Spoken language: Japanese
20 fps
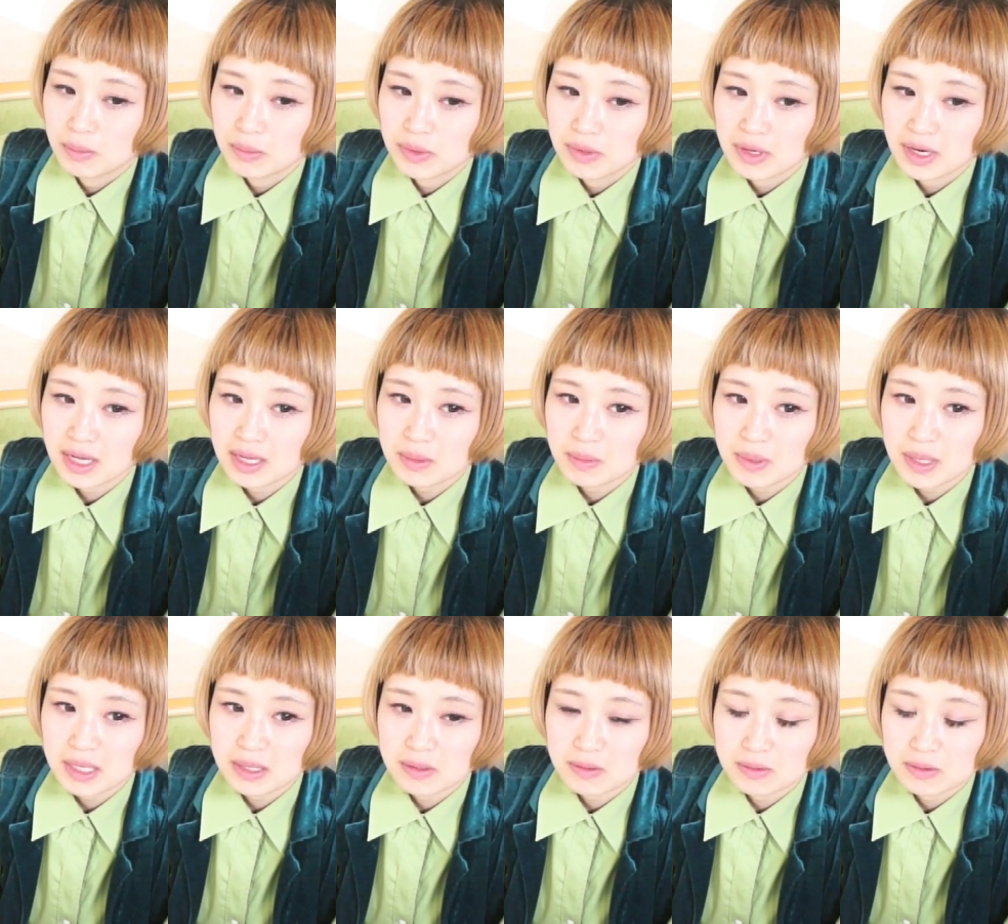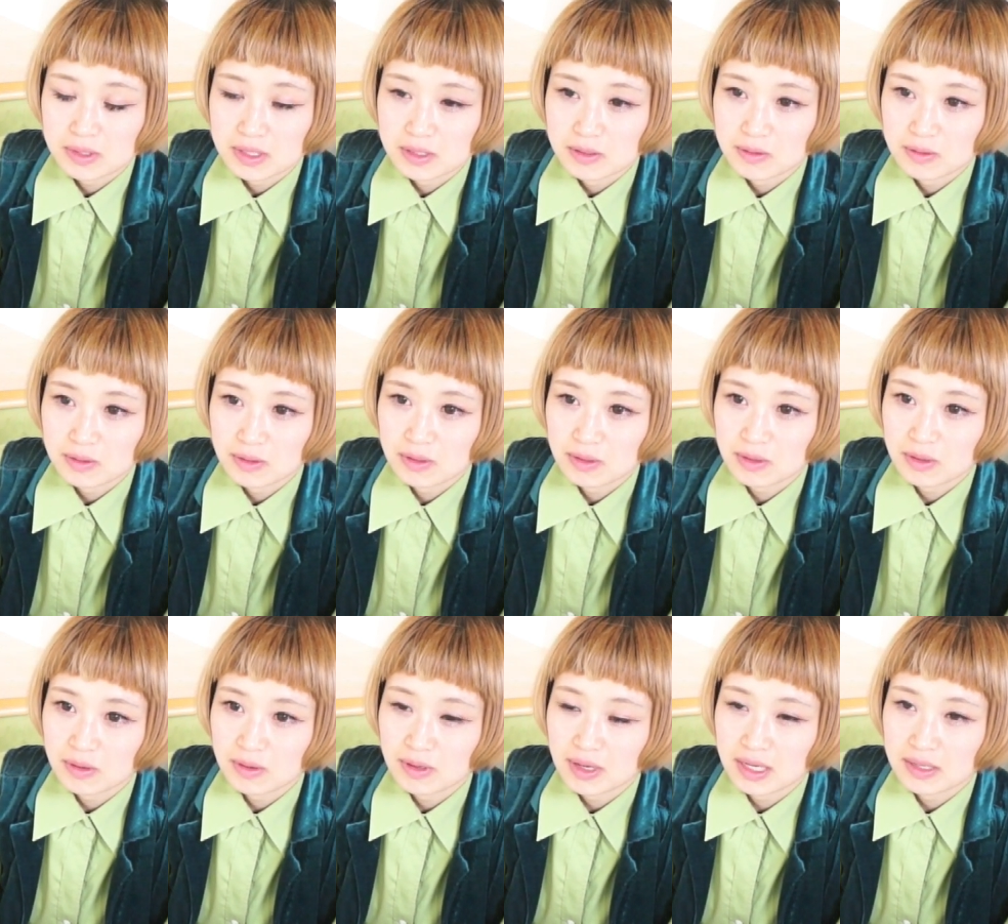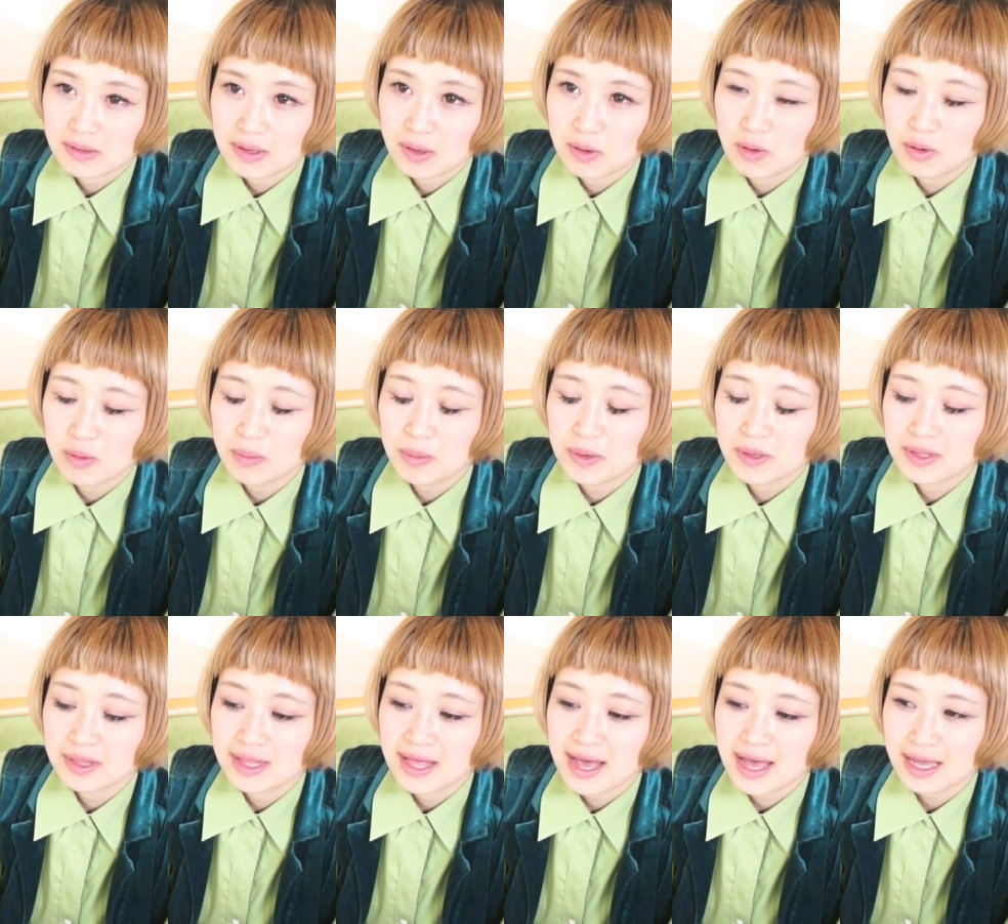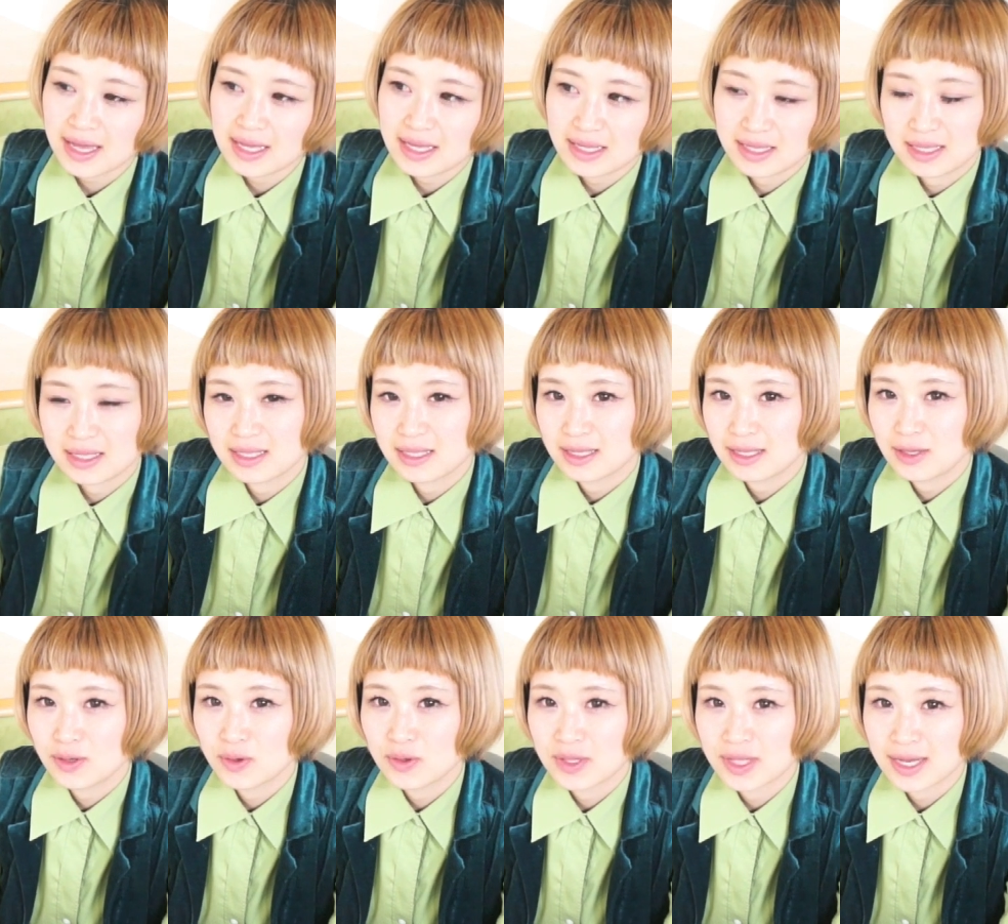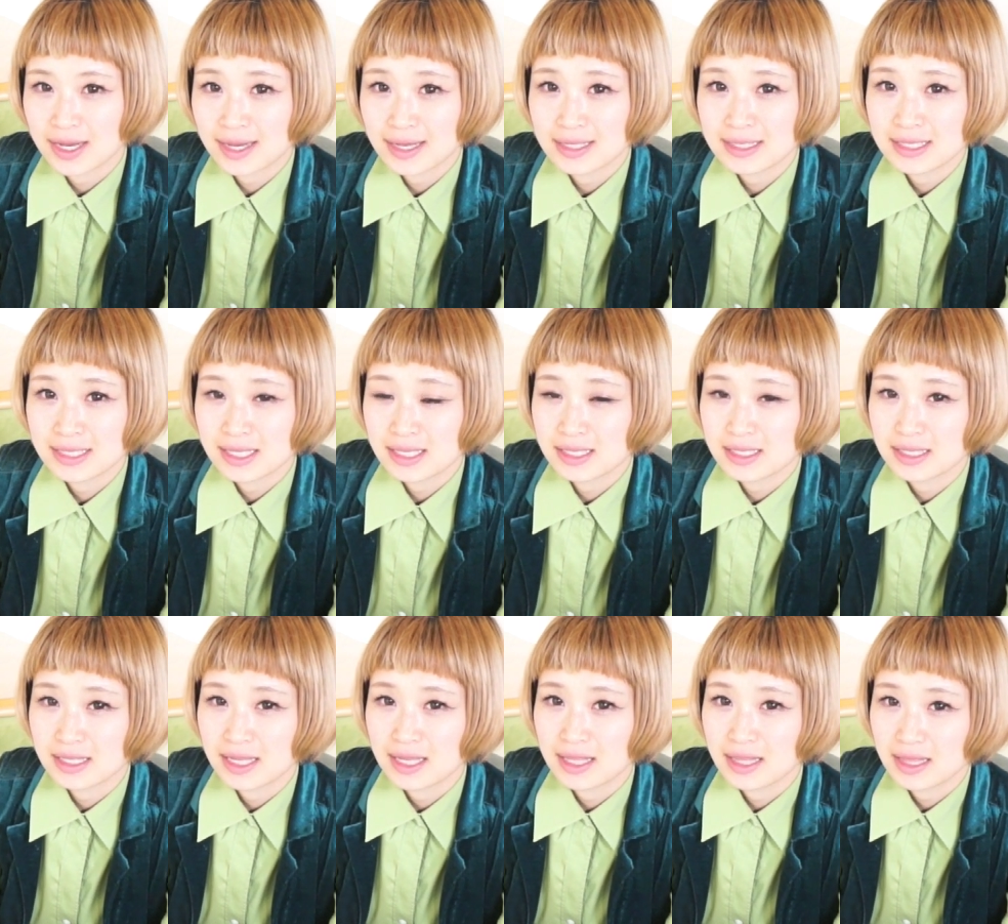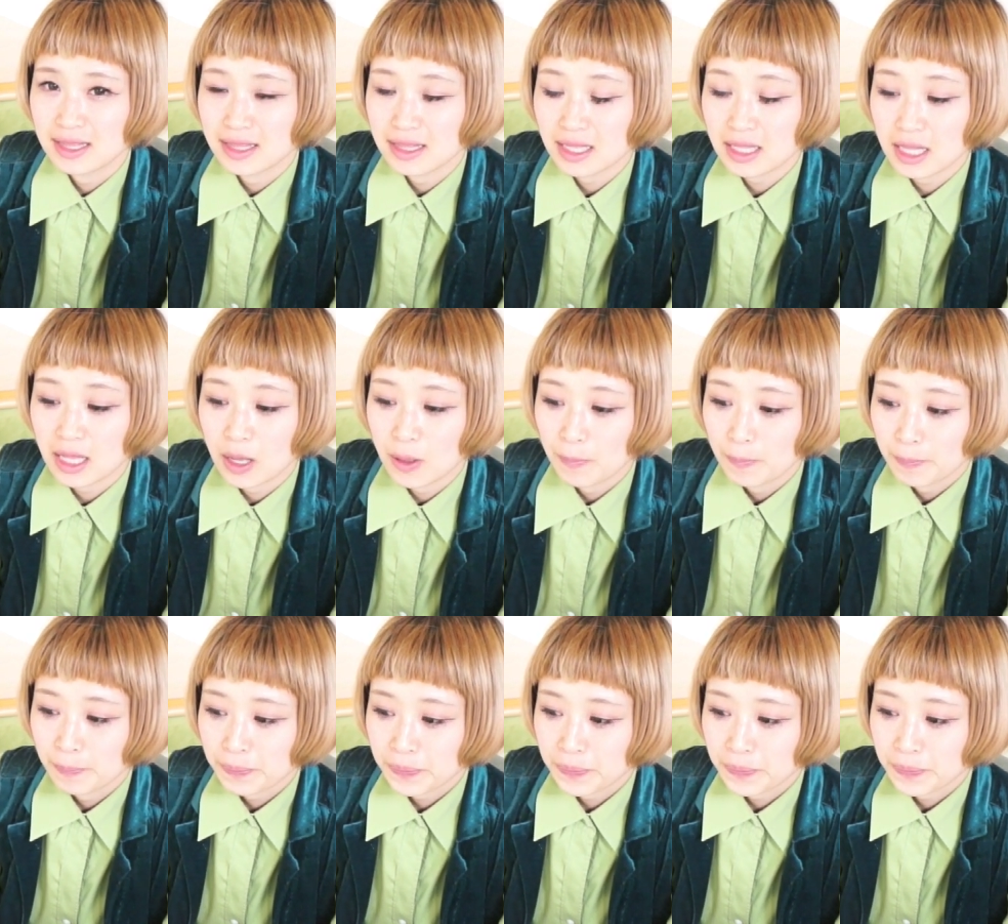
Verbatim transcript: プライベートと仕事の境界はほぼないような感じですねただ